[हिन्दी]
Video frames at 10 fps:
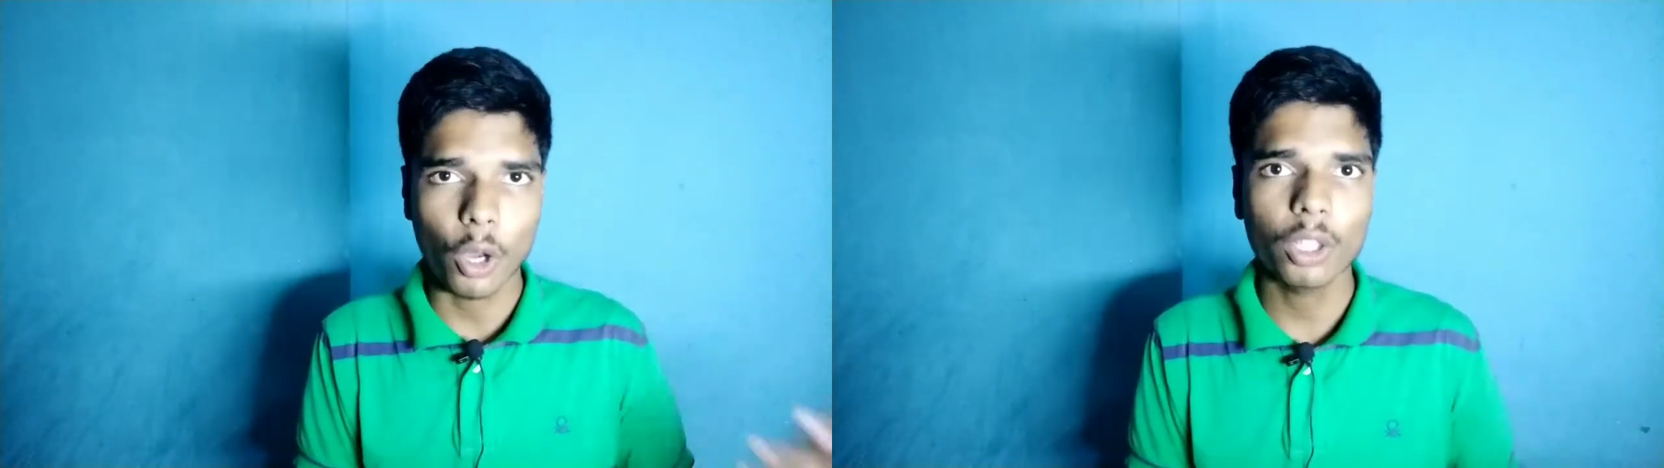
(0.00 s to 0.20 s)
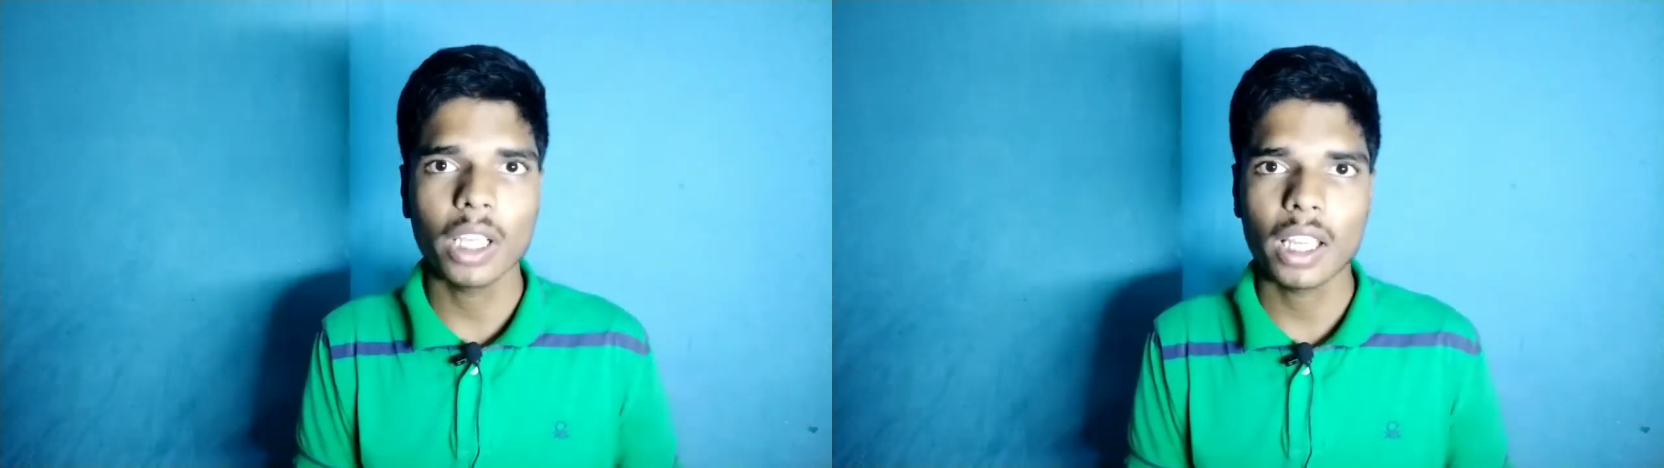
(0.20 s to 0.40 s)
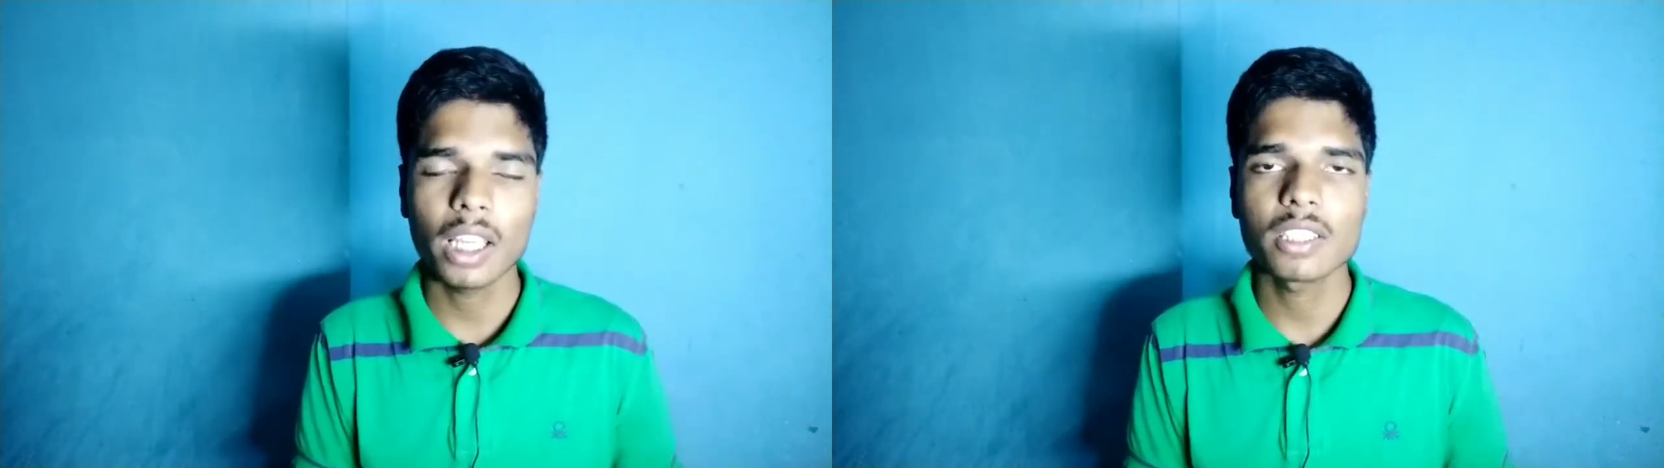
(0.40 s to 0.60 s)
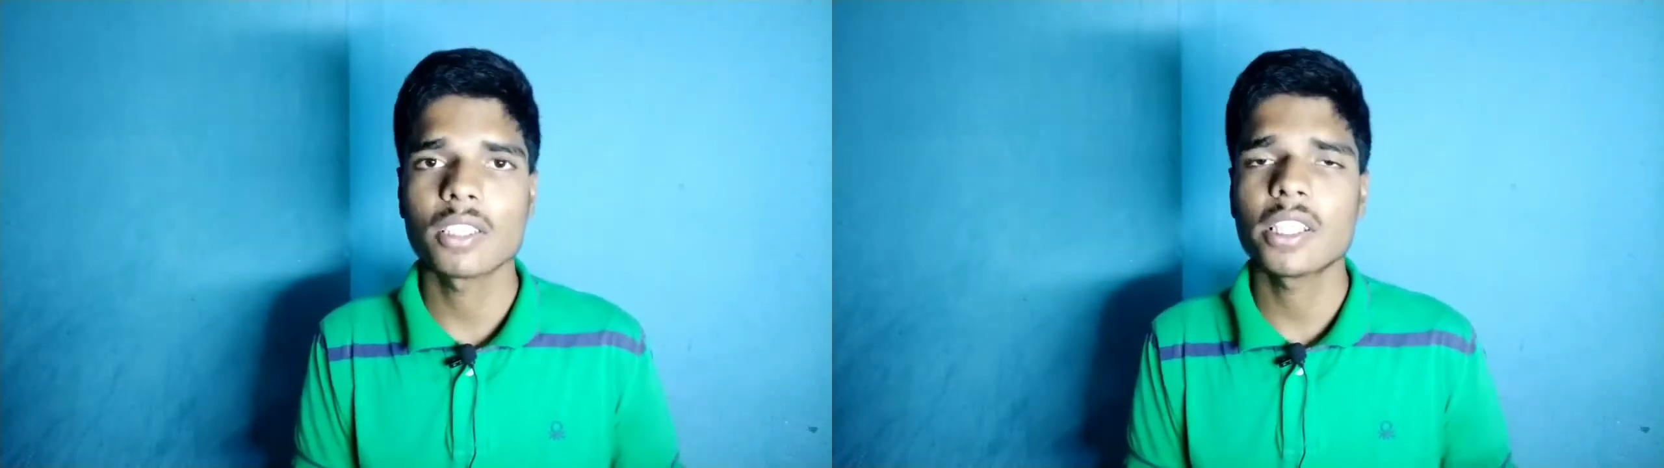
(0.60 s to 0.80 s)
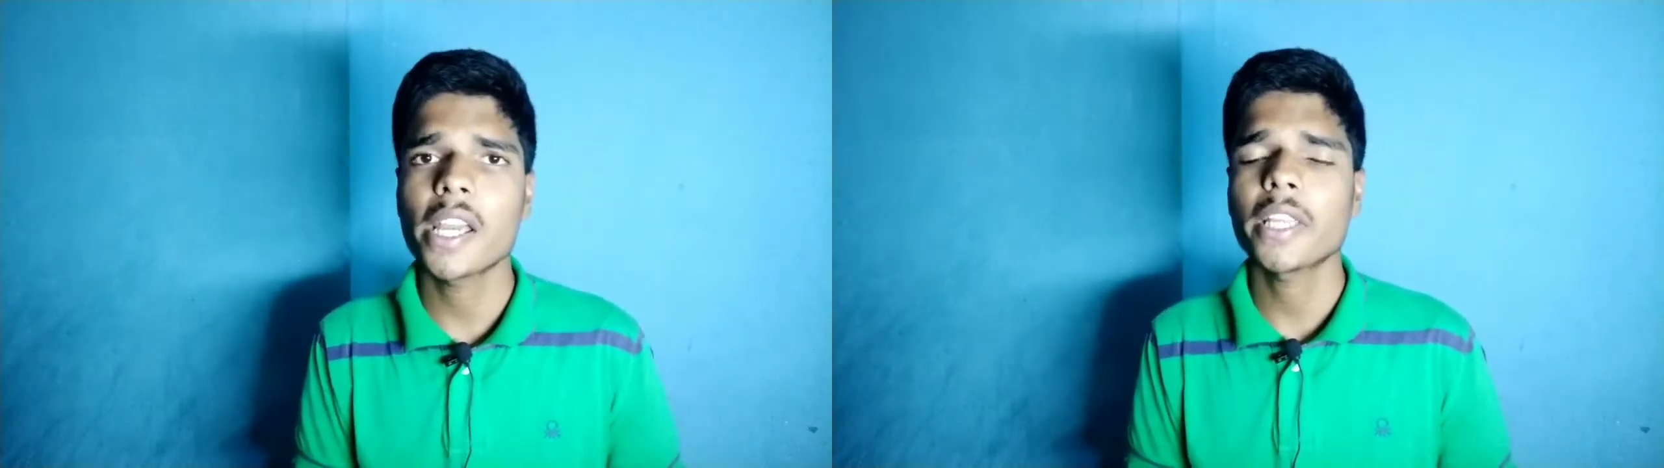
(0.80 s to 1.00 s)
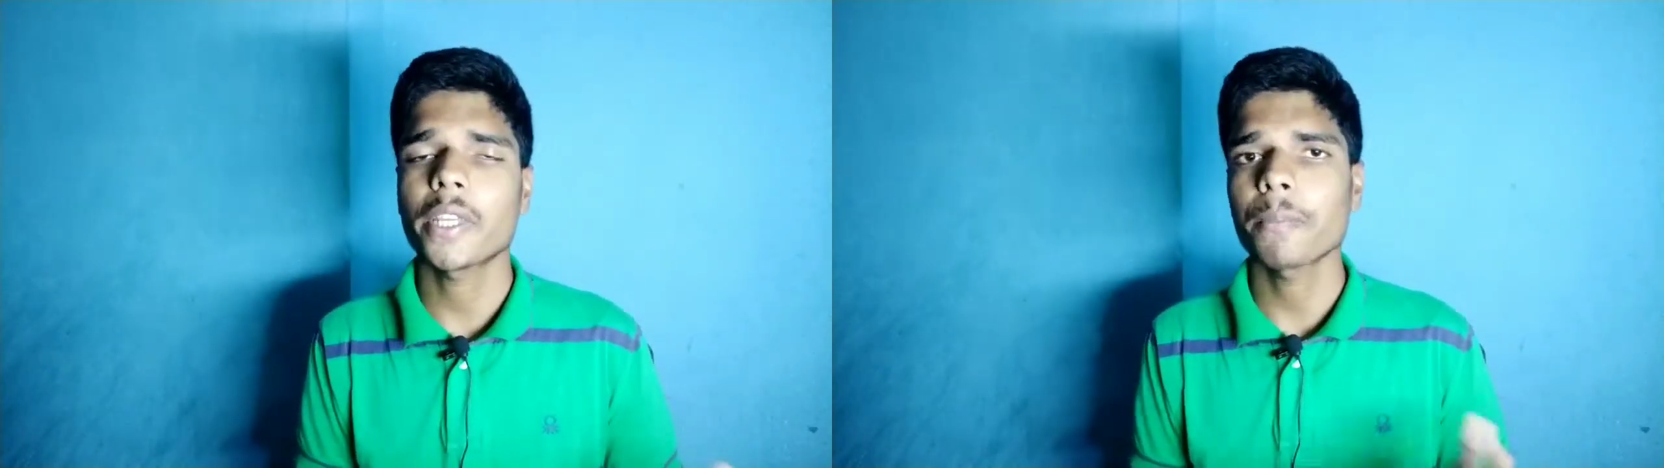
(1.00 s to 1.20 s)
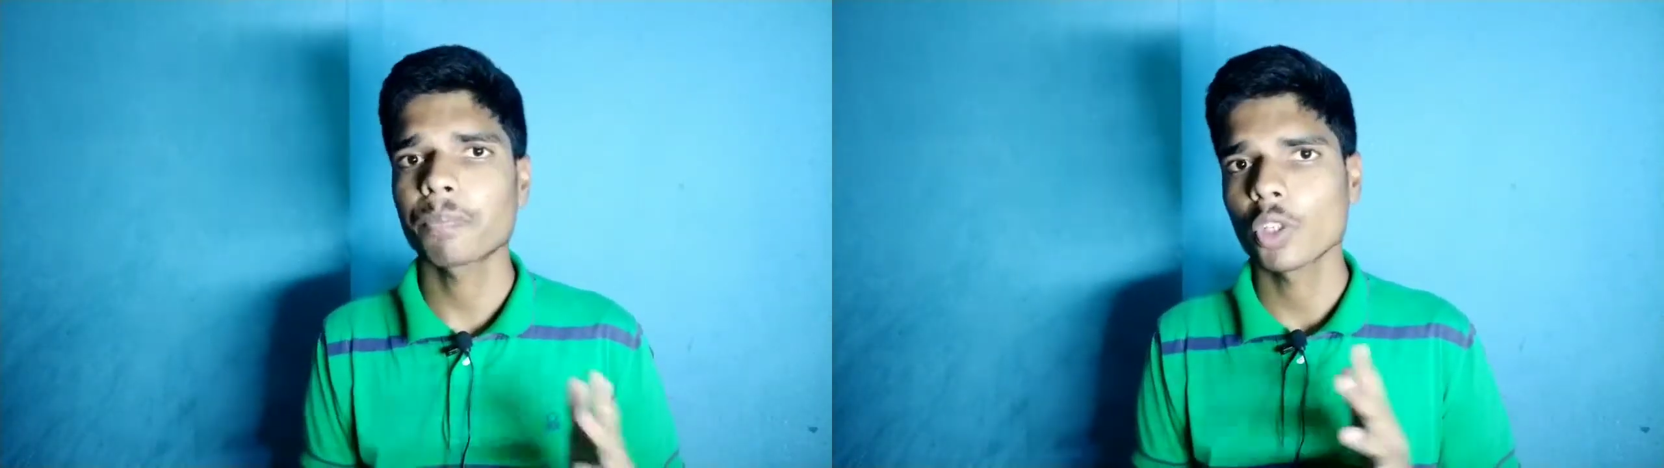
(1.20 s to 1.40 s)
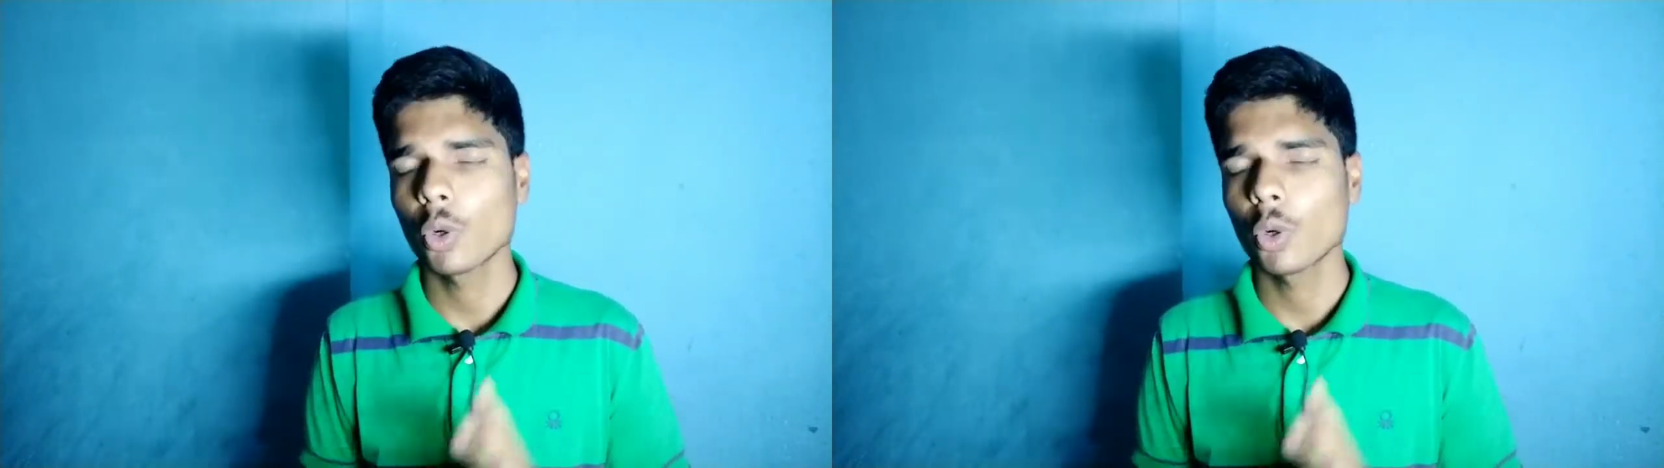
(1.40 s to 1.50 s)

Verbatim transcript: और क्या क्या चीज़ें आएंगी